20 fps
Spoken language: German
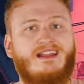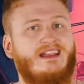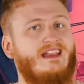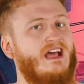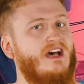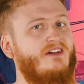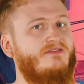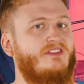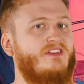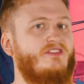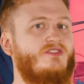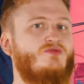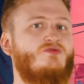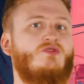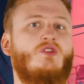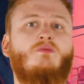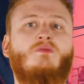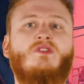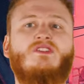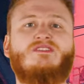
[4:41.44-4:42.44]
Love Dead and
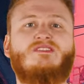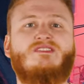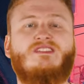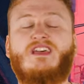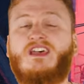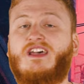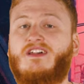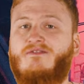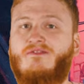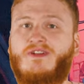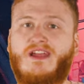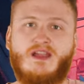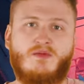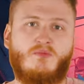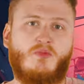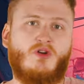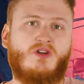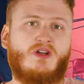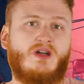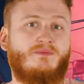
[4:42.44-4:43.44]
Robots. Wenn
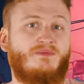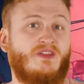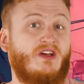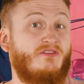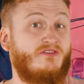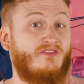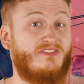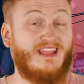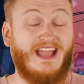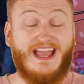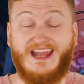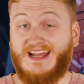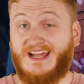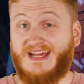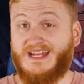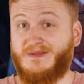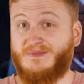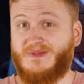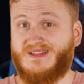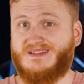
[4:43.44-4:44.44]
ihr Bock habt auf geile
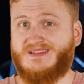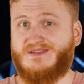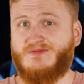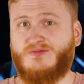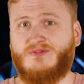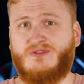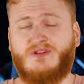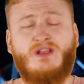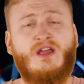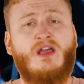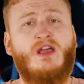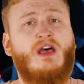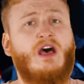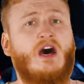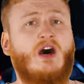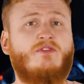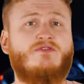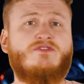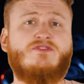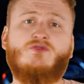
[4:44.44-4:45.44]
Animationen,
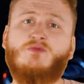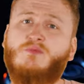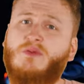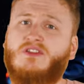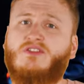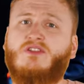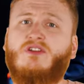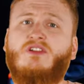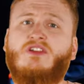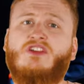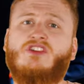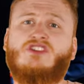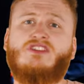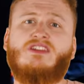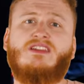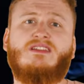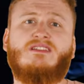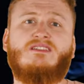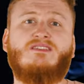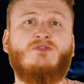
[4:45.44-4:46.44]
auf super tolle
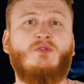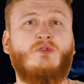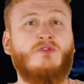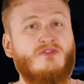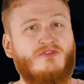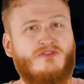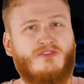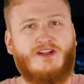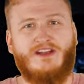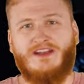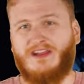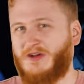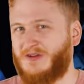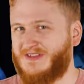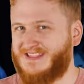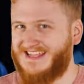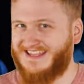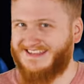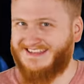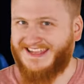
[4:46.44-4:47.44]
Geschichten und vor allen Dingen auch
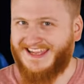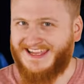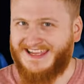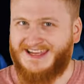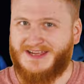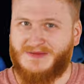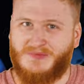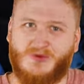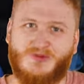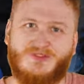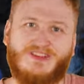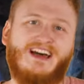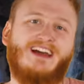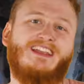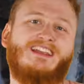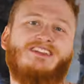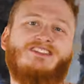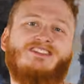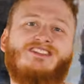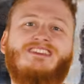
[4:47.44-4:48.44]
sehr dreckige,
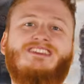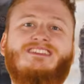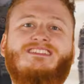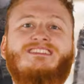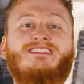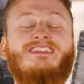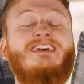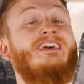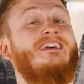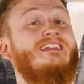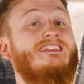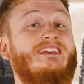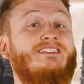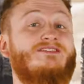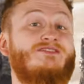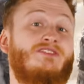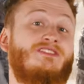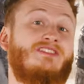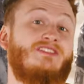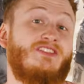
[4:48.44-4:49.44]
brutale Geschichten, dann
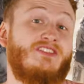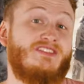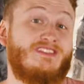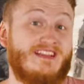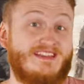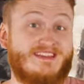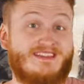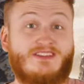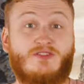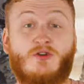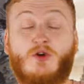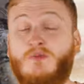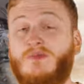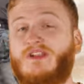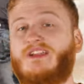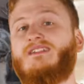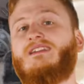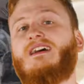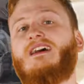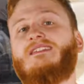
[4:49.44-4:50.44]
solltet ihr euch das
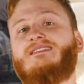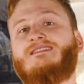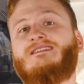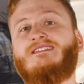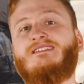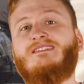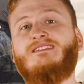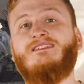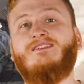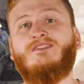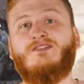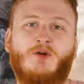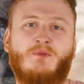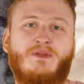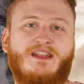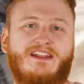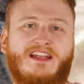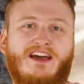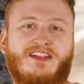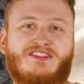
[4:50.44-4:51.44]
unbedingt reinziehen, unbedingt